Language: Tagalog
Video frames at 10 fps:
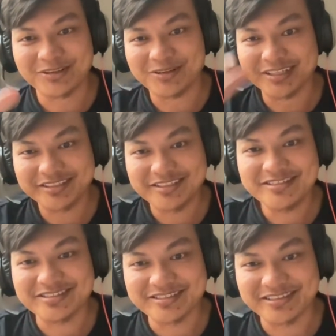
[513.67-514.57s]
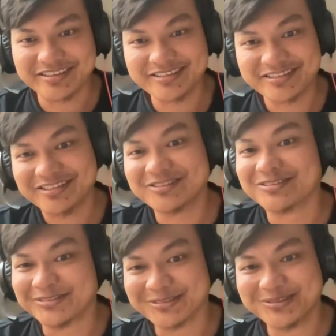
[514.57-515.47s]
or ng thesis hanggang sa
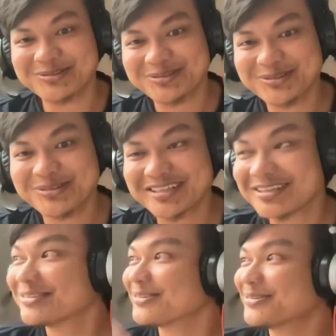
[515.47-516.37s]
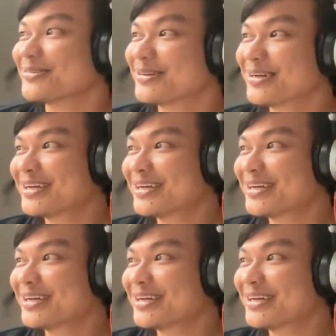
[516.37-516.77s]
doon doon doon na uh,